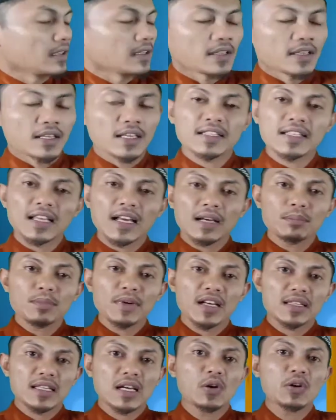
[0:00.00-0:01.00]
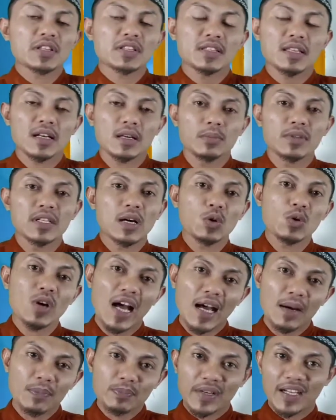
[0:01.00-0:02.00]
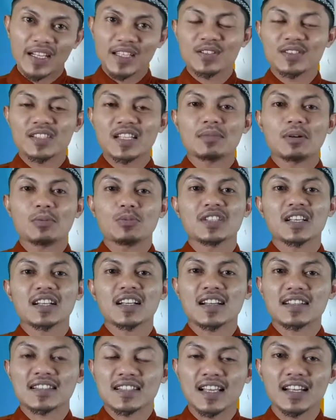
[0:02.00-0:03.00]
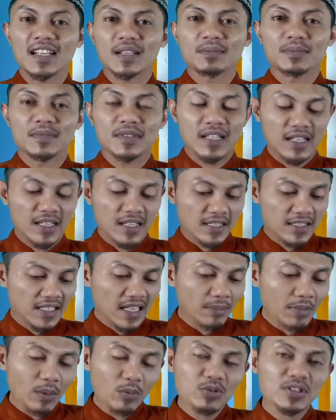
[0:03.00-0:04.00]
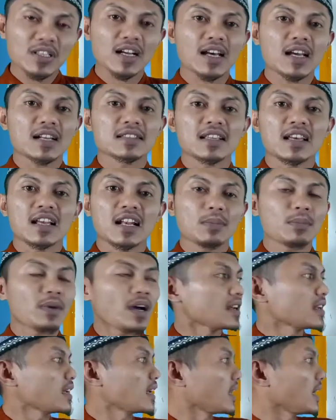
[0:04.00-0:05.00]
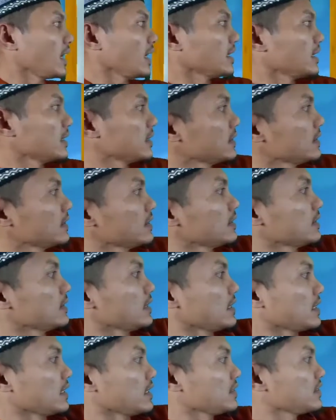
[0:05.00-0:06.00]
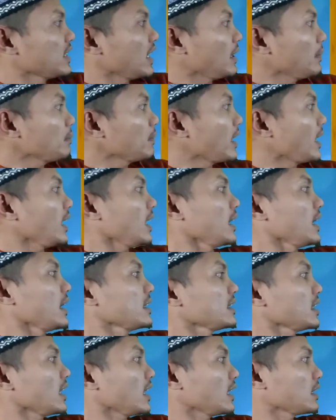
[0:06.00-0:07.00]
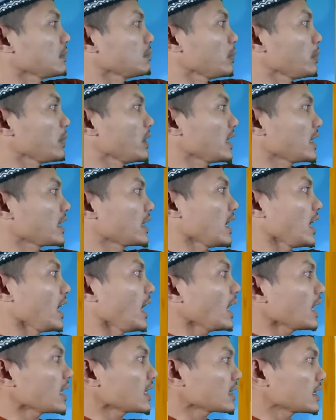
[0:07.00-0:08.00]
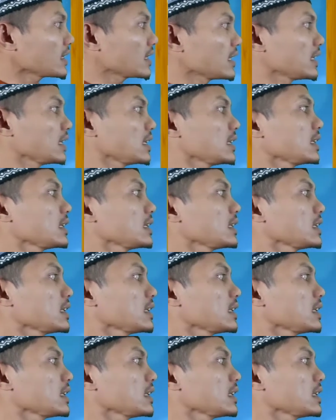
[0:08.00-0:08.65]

Kita mengetahui terlebih dahulu apa itu jamak Mu'zakar salim ya. Jamak Mu'zakar salim adalah jamak yang memiliki arti